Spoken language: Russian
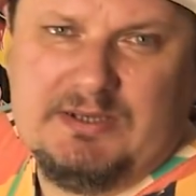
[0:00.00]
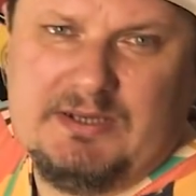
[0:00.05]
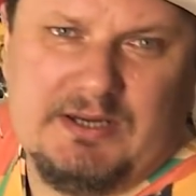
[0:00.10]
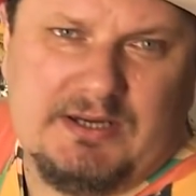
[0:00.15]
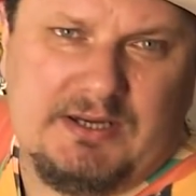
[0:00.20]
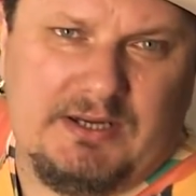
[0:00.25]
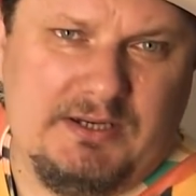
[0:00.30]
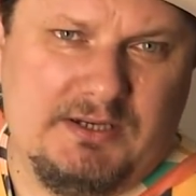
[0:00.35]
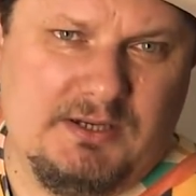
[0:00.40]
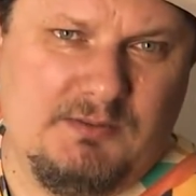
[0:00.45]

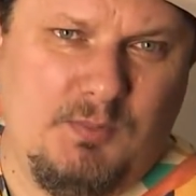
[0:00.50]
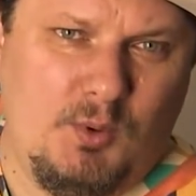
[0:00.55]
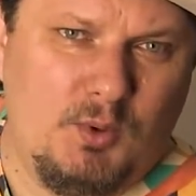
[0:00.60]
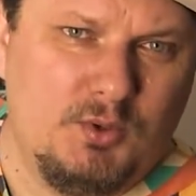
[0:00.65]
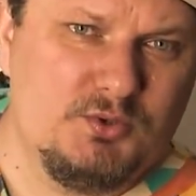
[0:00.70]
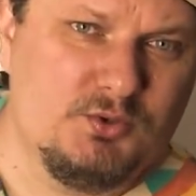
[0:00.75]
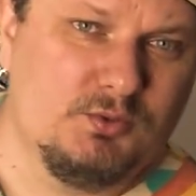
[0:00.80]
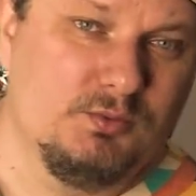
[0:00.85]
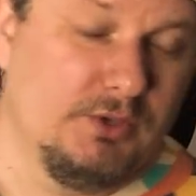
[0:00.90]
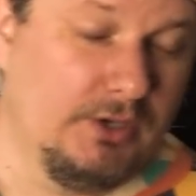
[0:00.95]
ехали к
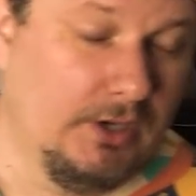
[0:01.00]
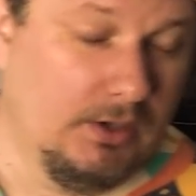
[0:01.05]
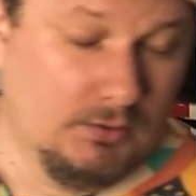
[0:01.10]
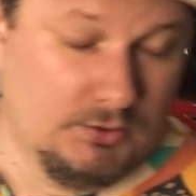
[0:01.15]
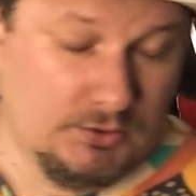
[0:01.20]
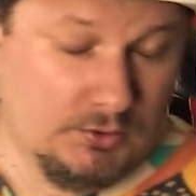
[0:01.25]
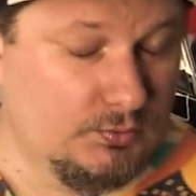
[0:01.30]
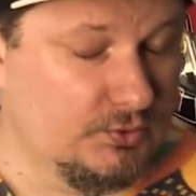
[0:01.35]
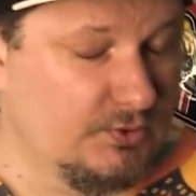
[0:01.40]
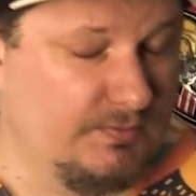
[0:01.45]
подиуму, я
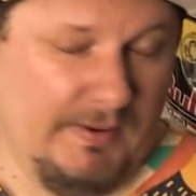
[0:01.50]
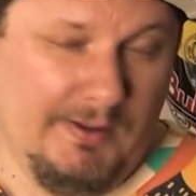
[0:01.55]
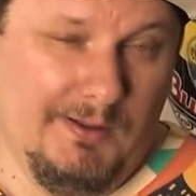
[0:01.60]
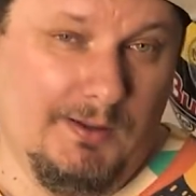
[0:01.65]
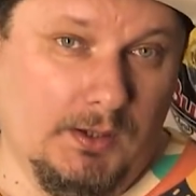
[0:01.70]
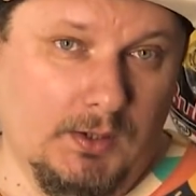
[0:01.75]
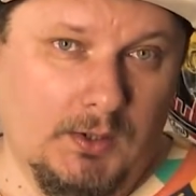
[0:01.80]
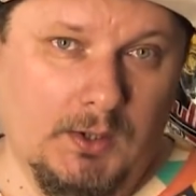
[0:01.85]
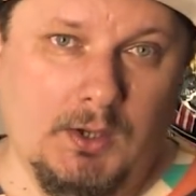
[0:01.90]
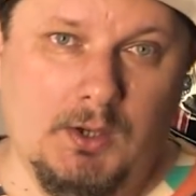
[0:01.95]
уже
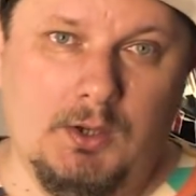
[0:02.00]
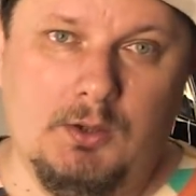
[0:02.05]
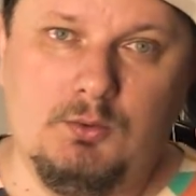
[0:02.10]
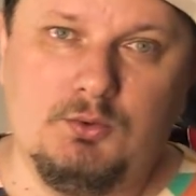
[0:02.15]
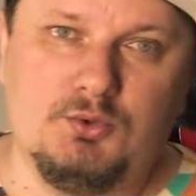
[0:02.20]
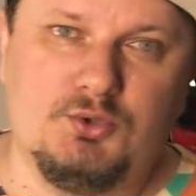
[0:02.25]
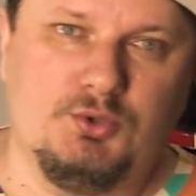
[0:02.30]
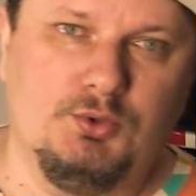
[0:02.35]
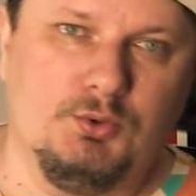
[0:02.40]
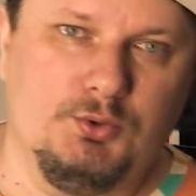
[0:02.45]
успел
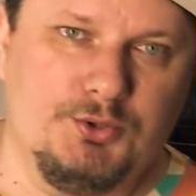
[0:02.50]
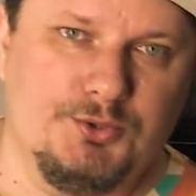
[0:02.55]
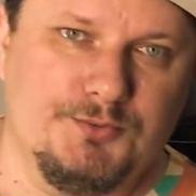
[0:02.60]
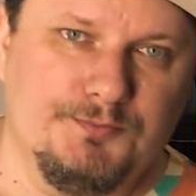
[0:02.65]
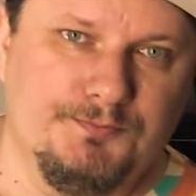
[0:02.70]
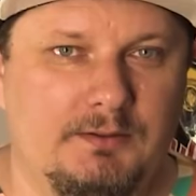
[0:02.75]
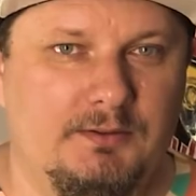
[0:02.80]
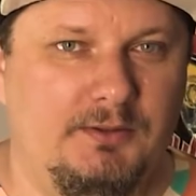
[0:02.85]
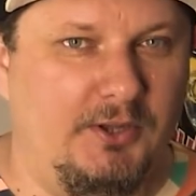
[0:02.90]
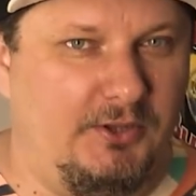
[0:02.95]
уснуть.
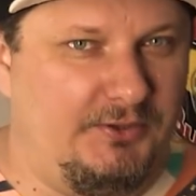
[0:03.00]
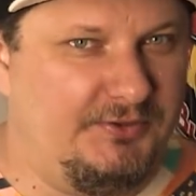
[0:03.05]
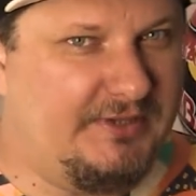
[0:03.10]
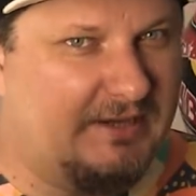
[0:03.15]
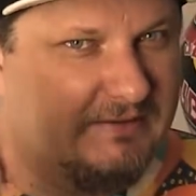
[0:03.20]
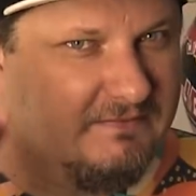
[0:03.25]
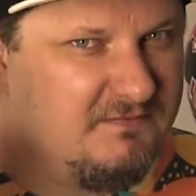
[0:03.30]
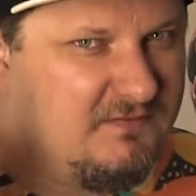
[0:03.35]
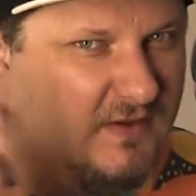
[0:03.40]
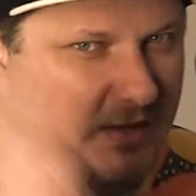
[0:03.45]
Но
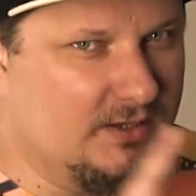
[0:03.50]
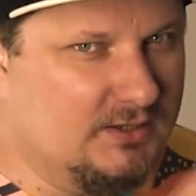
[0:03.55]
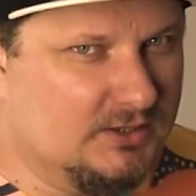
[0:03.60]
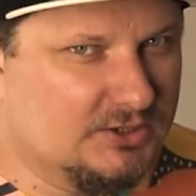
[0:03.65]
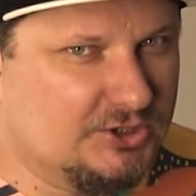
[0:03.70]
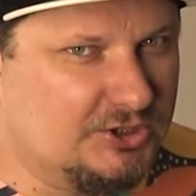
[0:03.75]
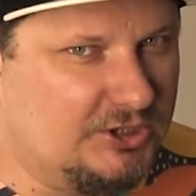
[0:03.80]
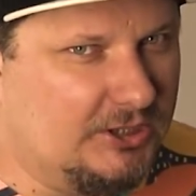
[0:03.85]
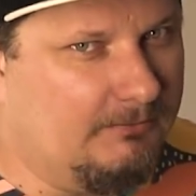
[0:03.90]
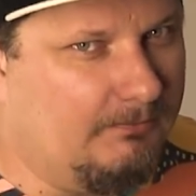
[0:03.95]
до
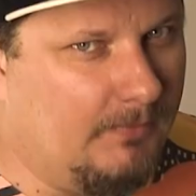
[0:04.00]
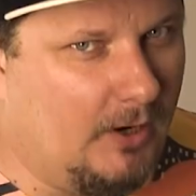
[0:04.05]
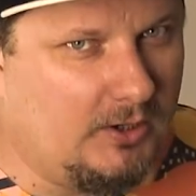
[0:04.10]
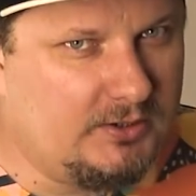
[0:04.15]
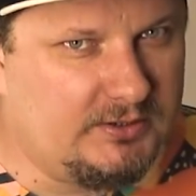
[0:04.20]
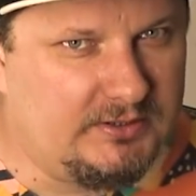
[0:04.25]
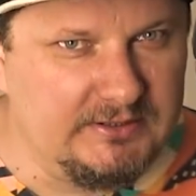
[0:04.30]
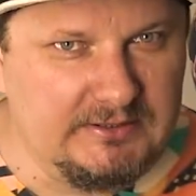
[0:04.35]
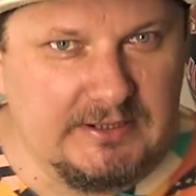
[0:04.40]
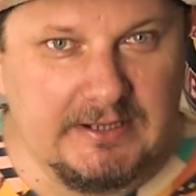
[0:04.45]
финиша
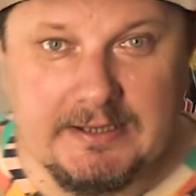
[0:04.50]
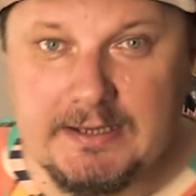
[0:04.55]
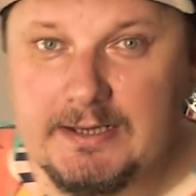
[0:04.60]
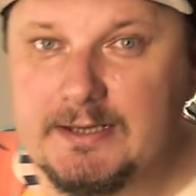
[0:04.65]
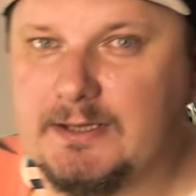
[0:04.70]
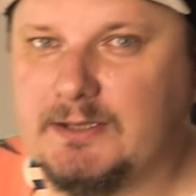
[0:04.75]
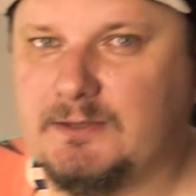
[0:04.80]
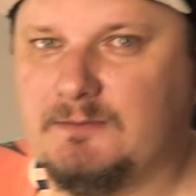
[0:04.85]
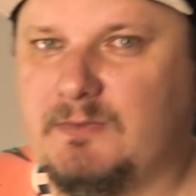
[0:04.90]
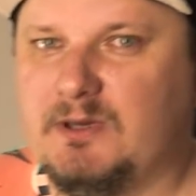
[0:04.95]
мог не
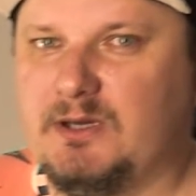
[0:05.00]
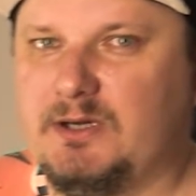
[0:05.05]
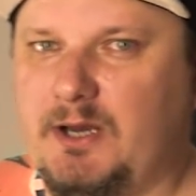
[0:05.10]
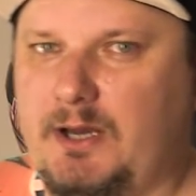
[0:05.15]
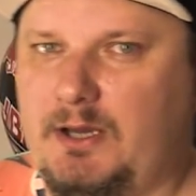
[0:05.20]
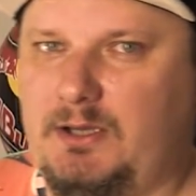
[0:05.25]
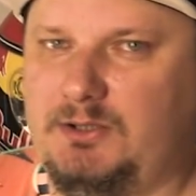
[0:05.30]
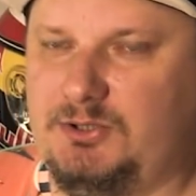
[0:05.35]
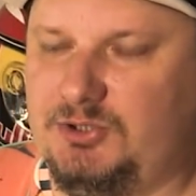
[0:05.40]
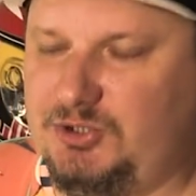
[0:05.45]
доехать
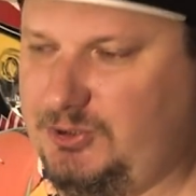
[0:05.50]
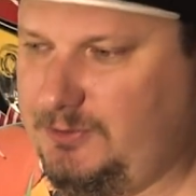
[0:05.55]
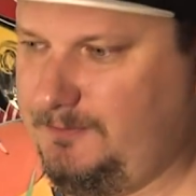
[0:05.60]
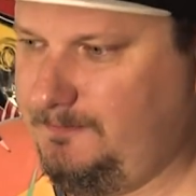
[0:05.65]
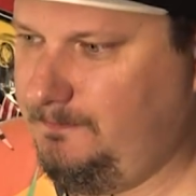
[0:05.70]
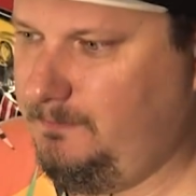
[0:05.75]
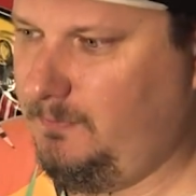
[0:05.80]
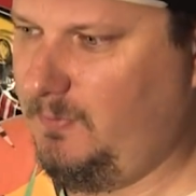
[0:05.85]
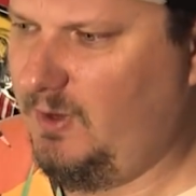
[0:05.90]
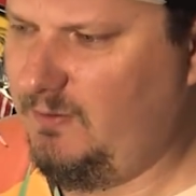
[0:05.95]
Михалыч.
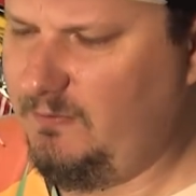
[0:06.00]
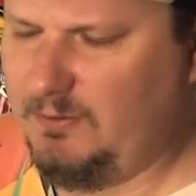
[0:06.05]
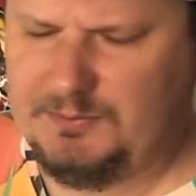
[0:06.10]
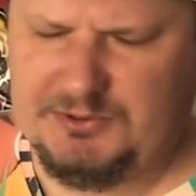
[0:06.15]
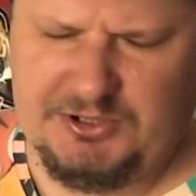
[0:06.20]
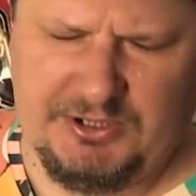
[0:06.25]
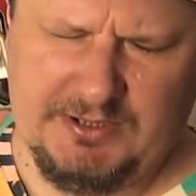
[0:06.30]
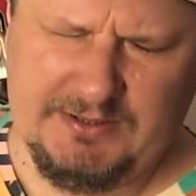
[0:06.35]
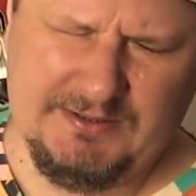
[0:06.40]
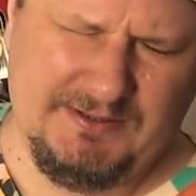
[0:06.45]
Там
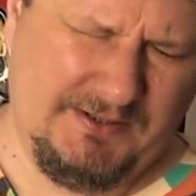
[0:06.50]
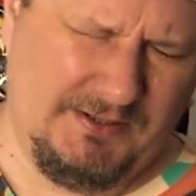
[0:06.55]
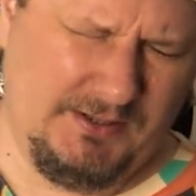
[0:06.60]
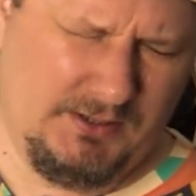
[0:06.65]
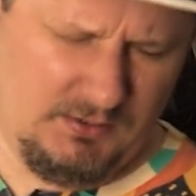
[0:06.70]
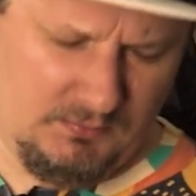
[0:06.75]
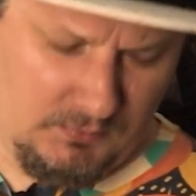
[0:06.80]
вообще это как